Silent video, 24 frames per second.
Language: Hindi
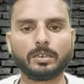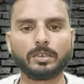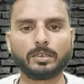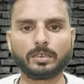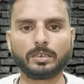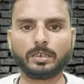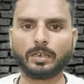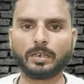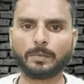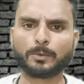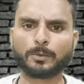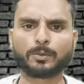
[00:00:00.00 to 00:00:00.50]

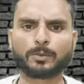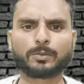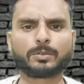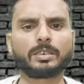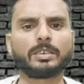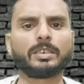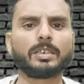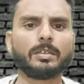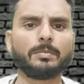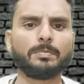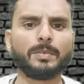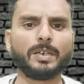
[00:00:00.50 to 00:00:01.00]
अपलोड
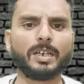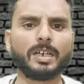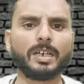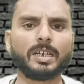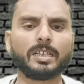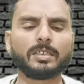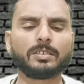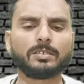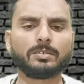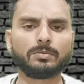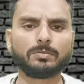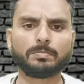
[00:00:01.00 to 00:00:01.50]
करने के
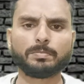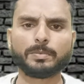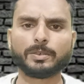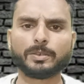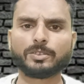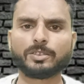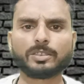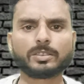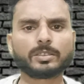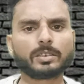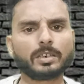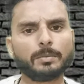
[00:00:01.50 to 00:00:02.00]
बाद उन पर
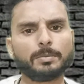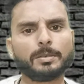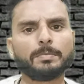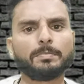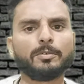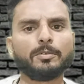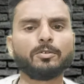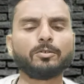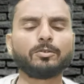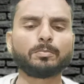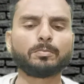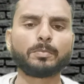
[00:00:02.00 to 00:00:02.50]
जितना भी
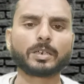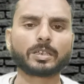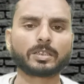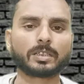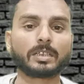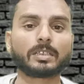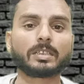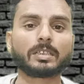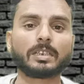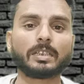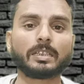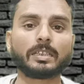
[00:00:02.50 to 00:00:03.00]
व्यूज बढ़ता
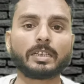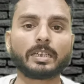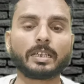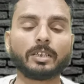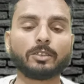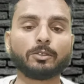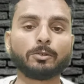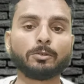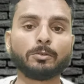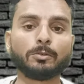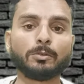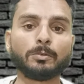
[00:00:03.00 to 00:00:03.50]
चला जा रहा है
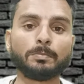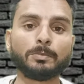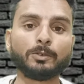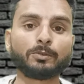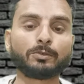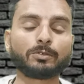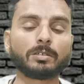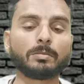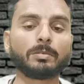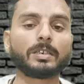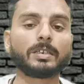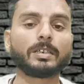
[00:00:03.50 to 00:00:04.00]
तो व्यूज
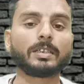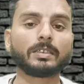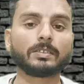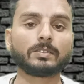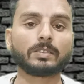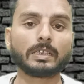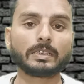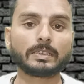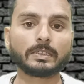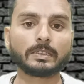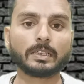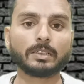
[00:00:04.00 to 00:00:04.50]
के बढ़ने के
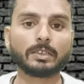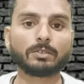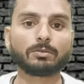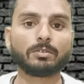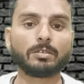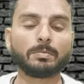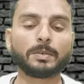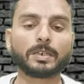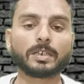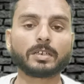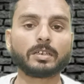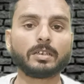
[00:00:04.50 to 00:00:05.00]
साथ ही साथ वहाँ
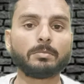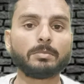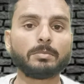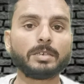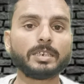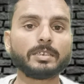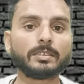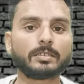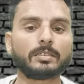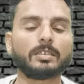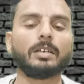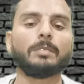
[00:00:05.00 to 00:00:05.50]
पर
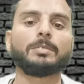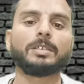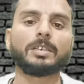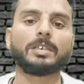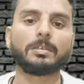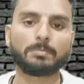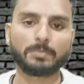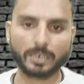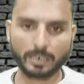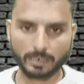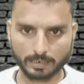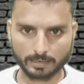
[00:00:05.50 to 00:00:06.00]
कमेंट का भी
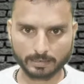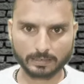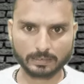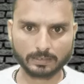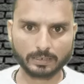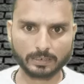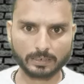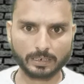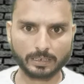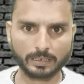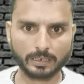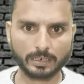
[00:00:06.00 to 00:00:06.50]
अंबार लगता
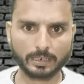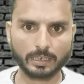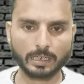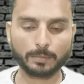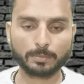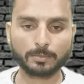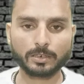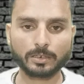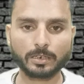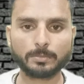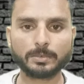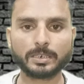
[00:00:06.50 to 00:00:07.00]
चला जा रहा है
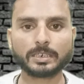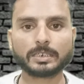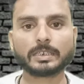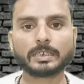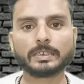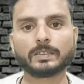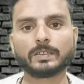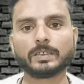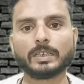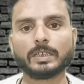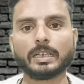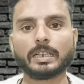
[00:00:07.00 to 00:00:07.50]
अब कमेंट
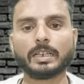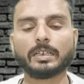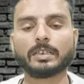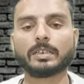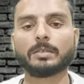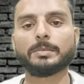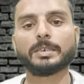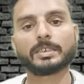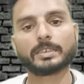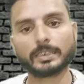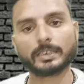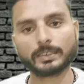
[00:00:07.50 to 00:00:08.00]
कैसे आ रहे हैं
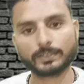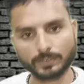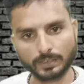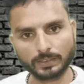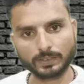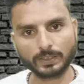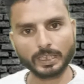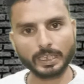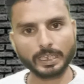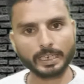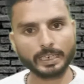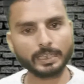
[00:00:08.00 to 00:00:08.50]
कमेंट ऐसे
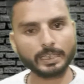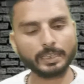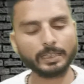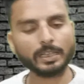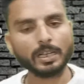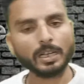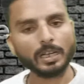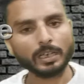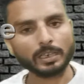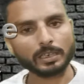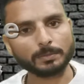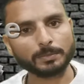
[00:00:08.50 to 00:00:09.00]
ऐसे आ रहे हैं
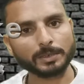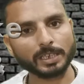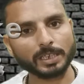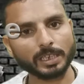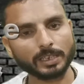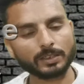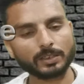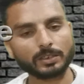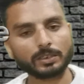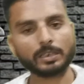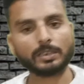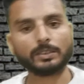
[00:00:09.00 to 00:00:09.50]
कि भैया
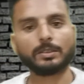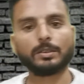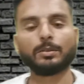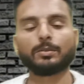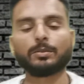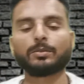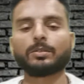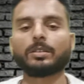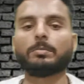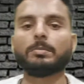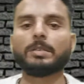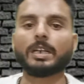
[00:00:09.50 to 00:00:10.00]
जिनका
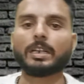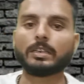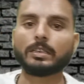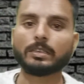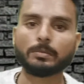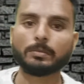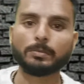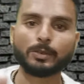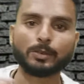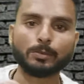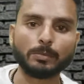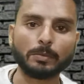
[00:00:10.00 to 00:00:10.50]
सिलेक्शन मैं ऑलरेडी
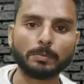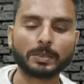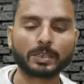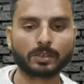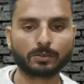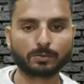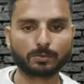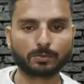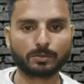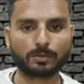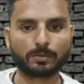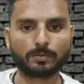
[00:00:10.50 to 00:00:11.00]
वीडियो में बता
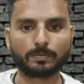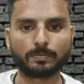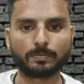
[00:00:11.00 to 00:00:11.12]
चुका हूँ